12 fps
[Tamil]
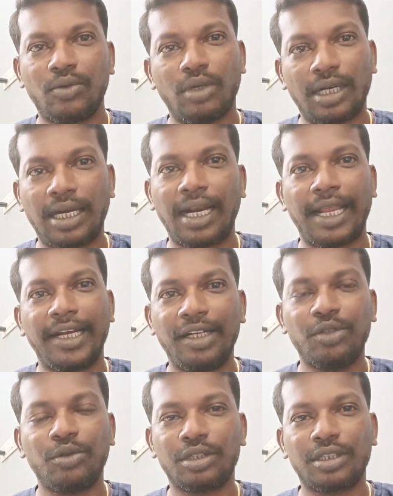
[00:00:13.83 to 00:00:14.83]
ஒரு
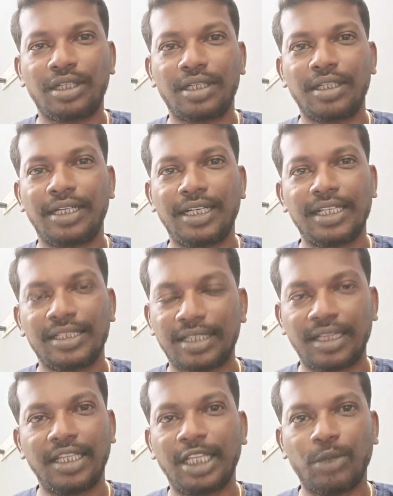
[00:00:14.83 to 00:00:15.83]
கிளைண்ட் ஒருத்தர் என்னை
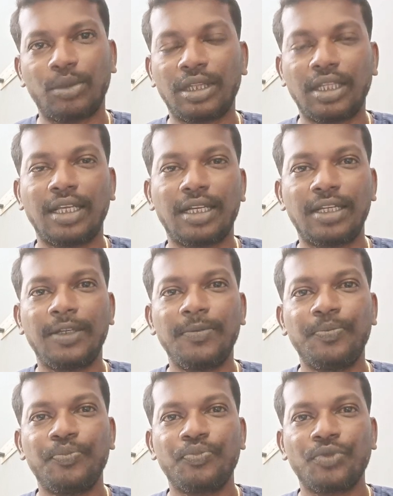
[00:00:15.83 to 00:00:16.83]
சந்திக்க வந்தார்
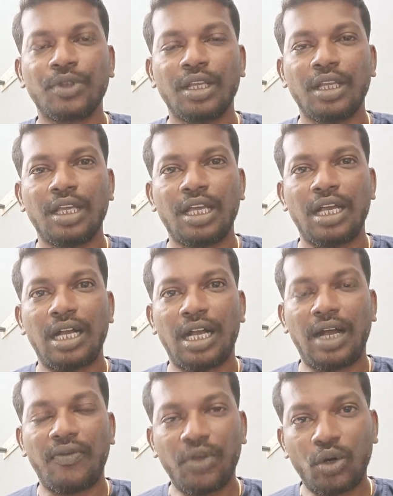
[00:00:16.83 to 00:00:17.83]

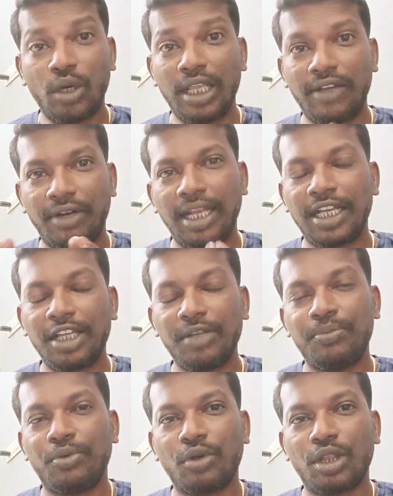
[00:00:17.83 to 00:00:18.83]
அவருடைய வழக்கை
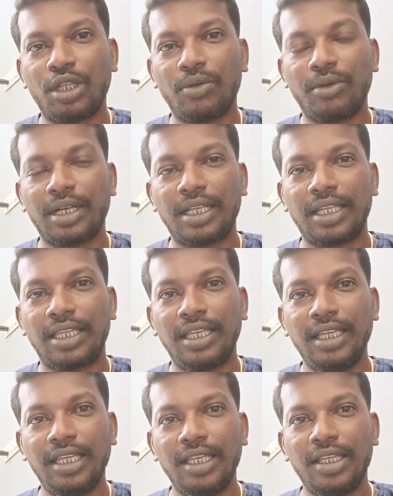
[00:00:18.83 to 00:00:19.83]
பொறுத்த
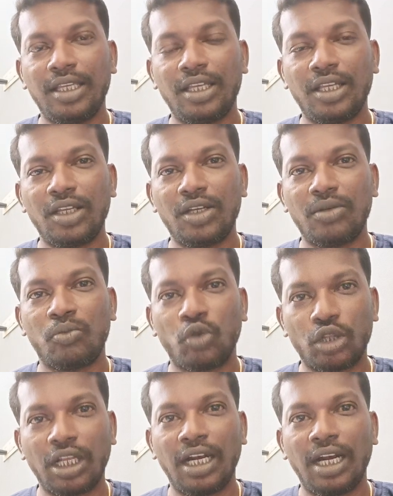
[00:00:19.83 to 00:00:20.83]
வரைக்கு
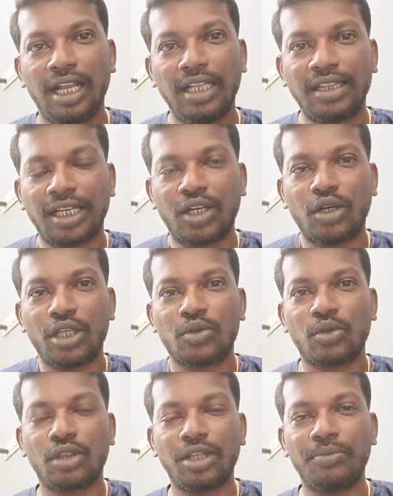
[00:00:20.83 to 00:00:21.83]
முதல்ல தன்னுடைய
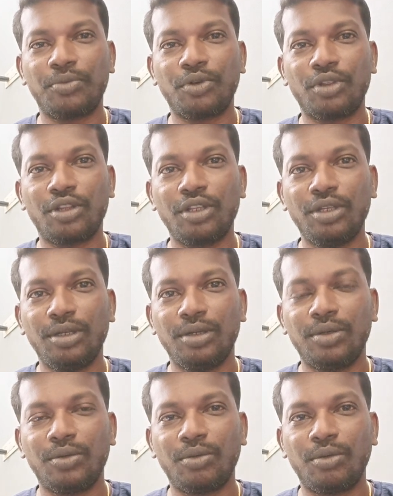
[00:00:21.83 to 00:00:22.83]
சொத்தை பொறுத்து
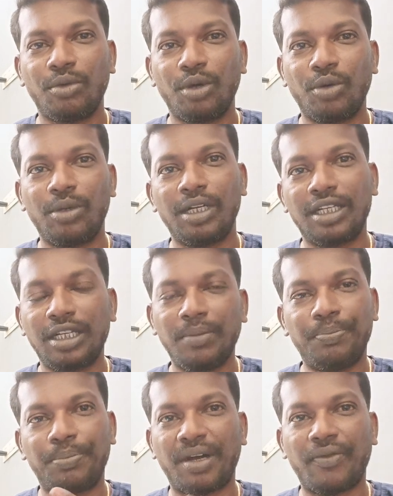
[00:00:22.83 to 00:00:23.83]
ஒருவருக்கு
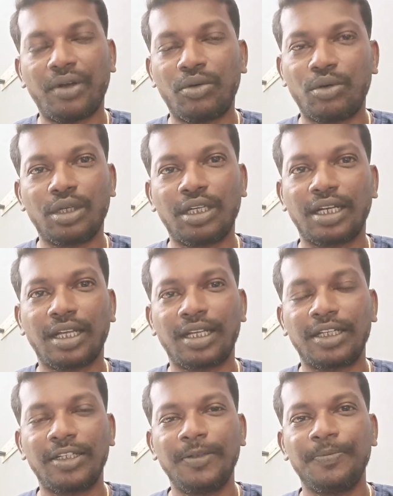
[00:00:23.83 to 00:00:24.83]
பவர்
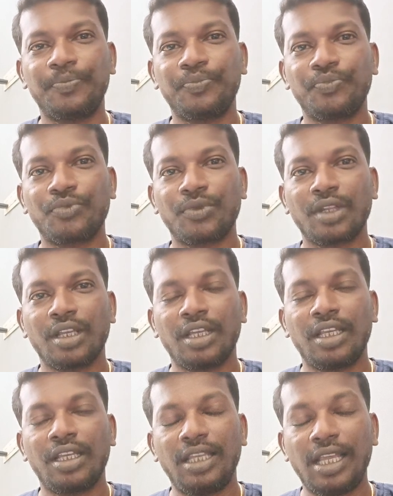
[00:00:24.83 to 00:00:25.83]
கொடுக்குறாரு
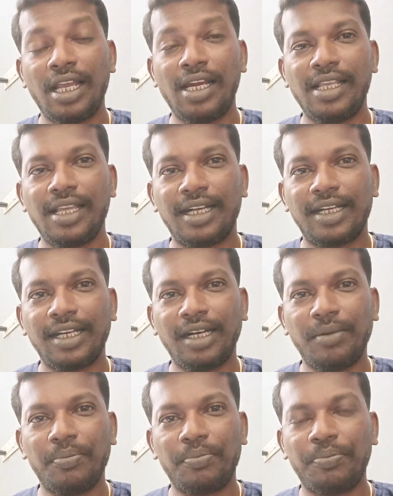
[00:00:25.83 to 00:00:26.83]
ஏழு
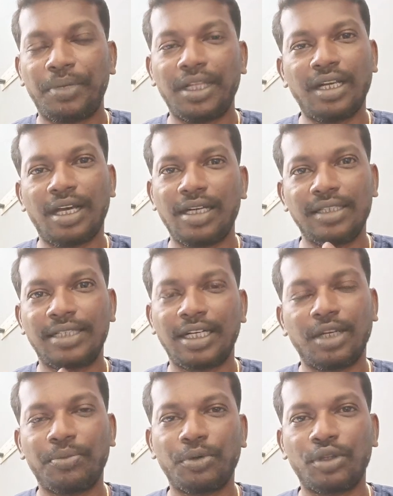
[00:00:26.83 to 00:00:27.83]
ஏக்கர் பதினாலு
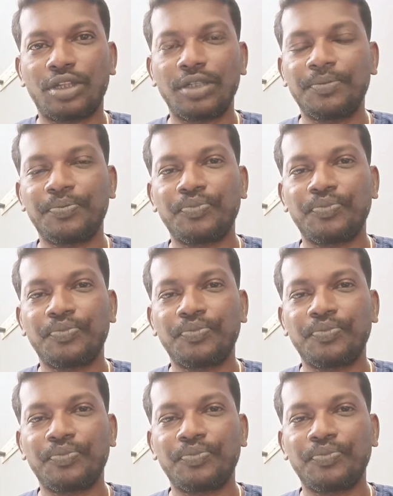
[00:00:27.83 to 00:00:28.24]
செண்டை பொறுத்து